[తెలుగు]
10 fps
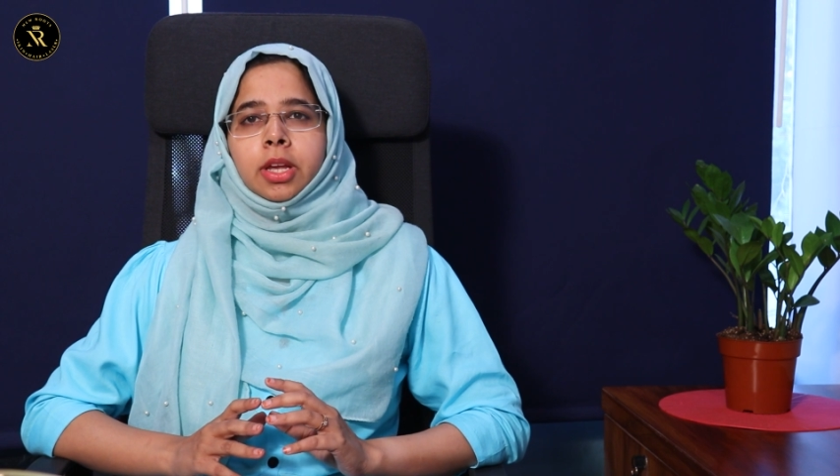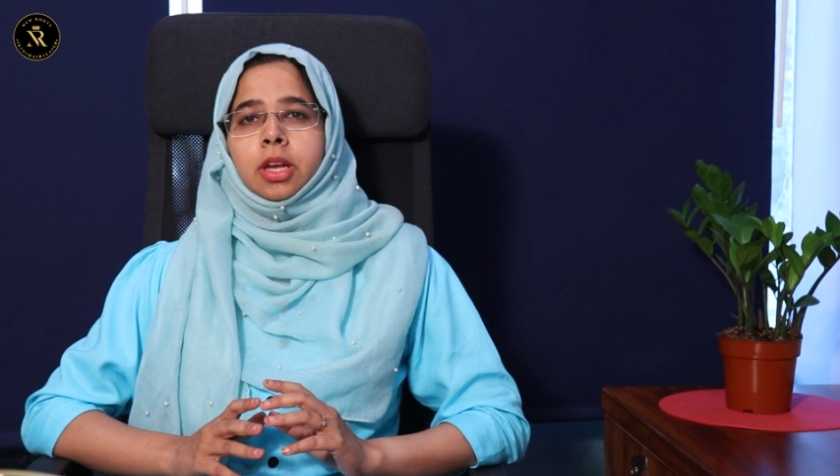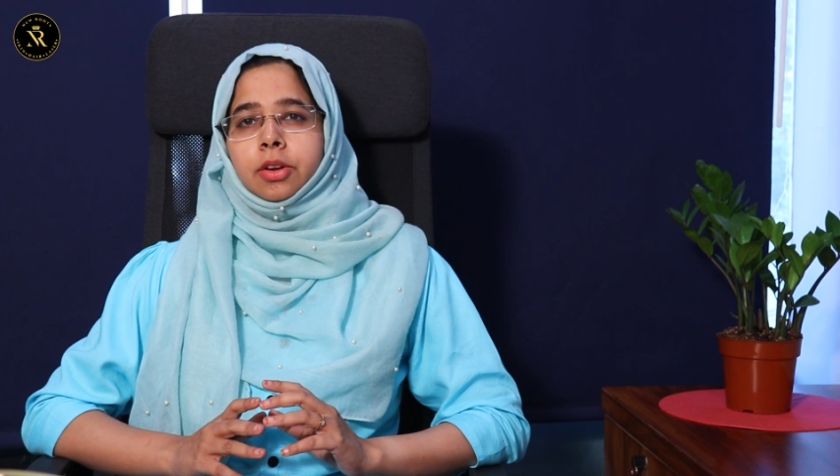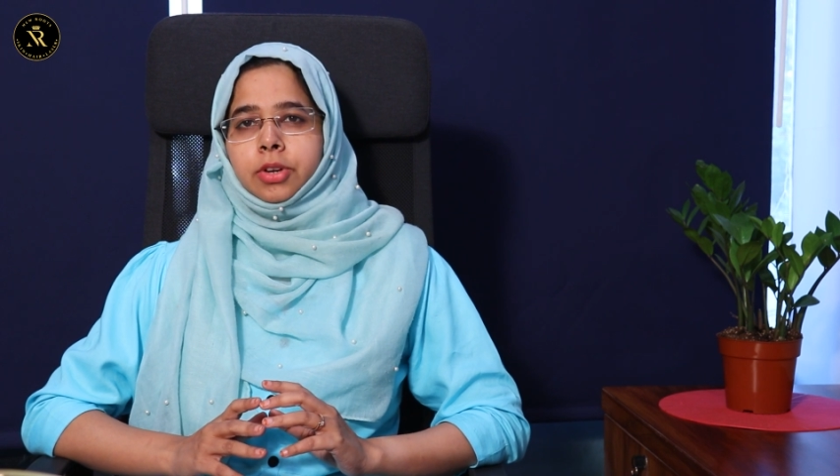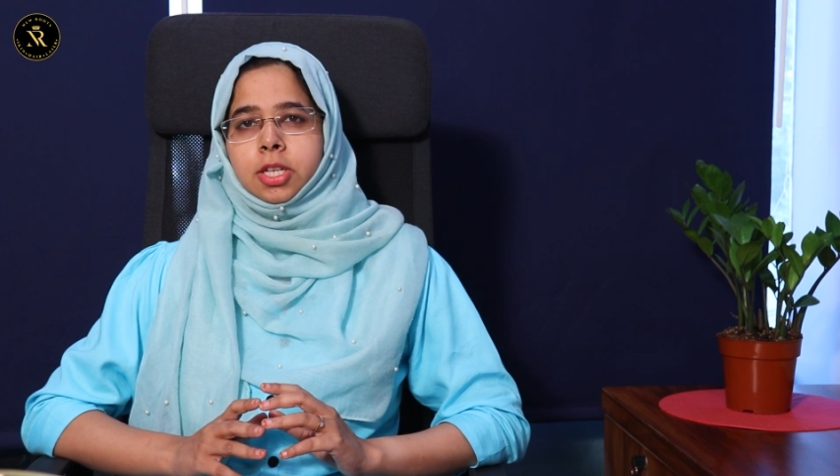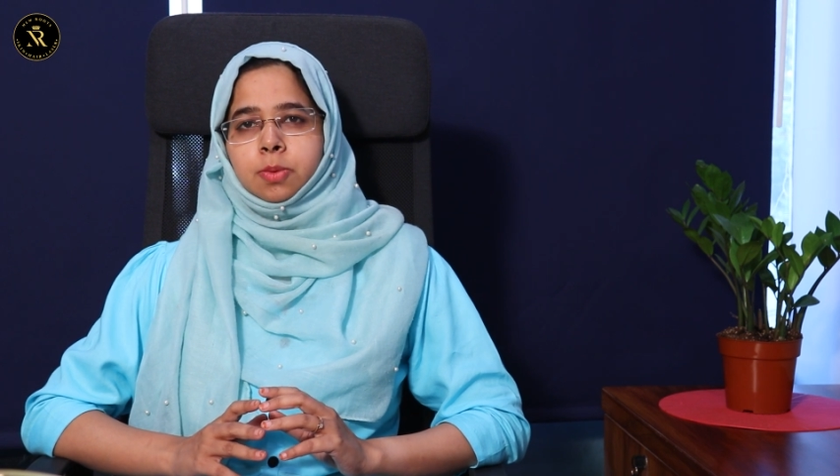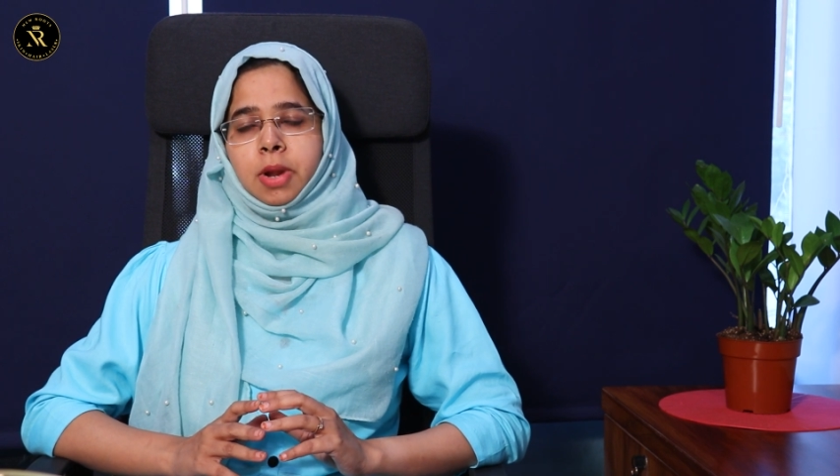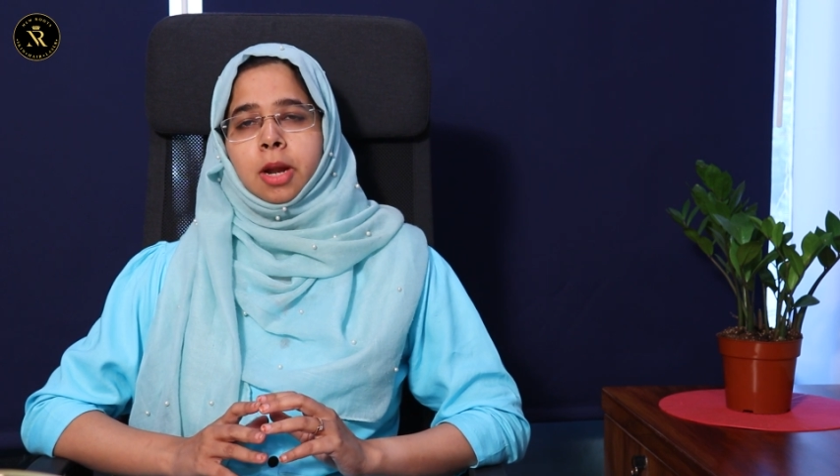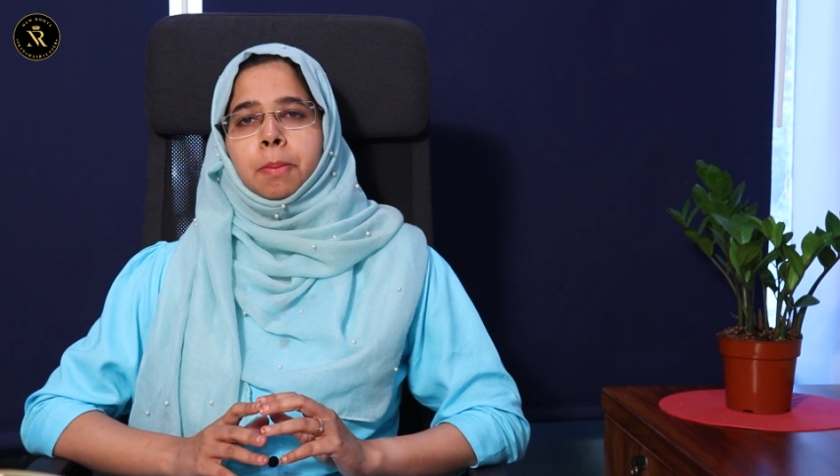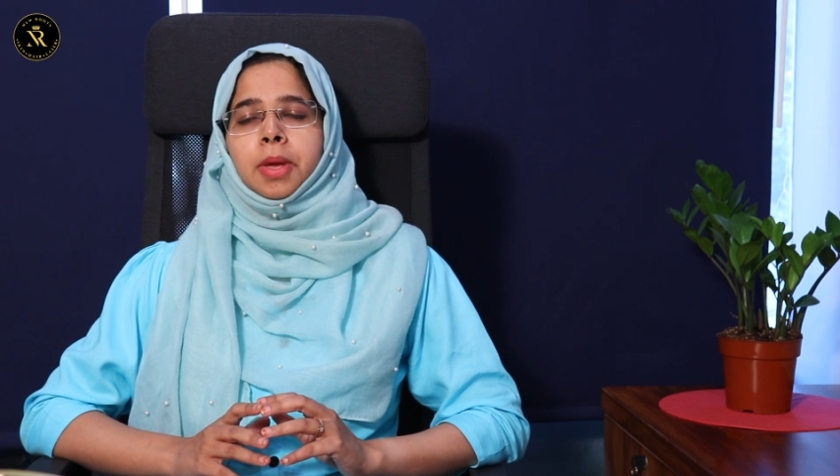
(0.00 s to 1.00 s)

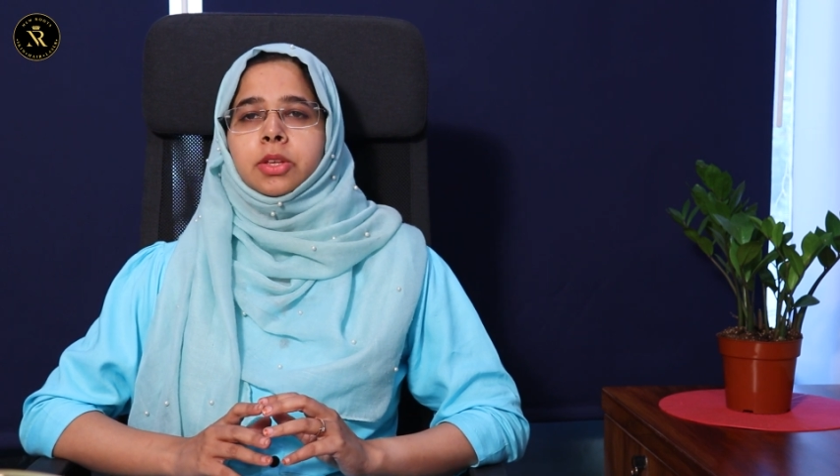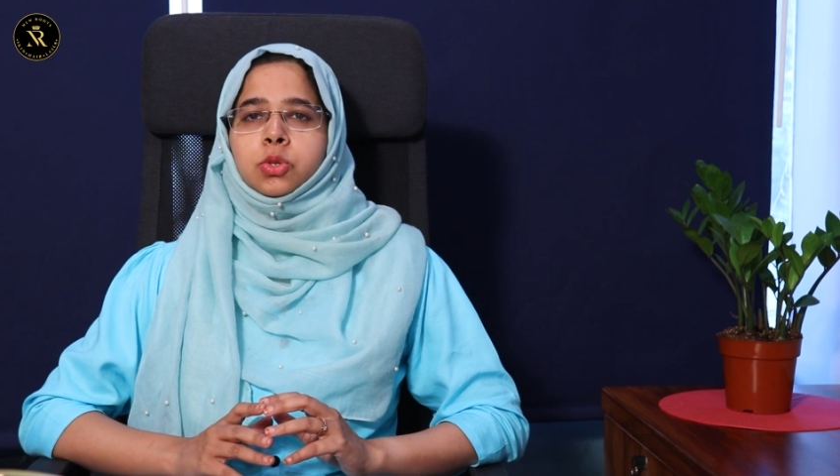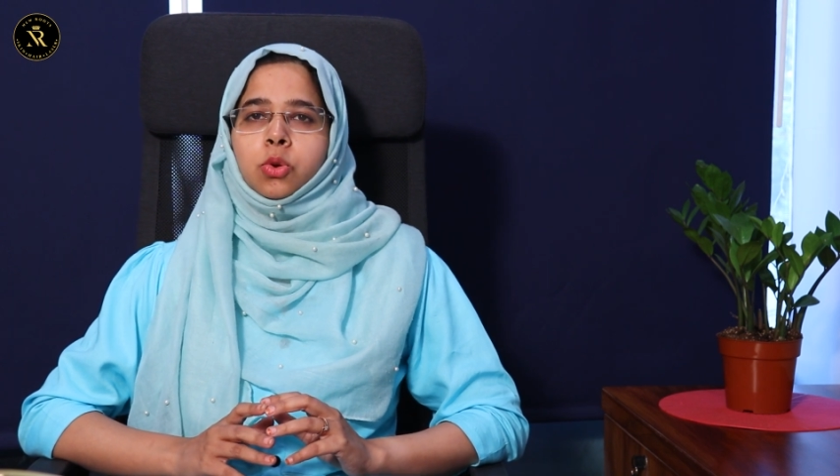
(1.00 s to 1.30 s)
ట్రాన్స్ప్లాంటేషన్ యొక్క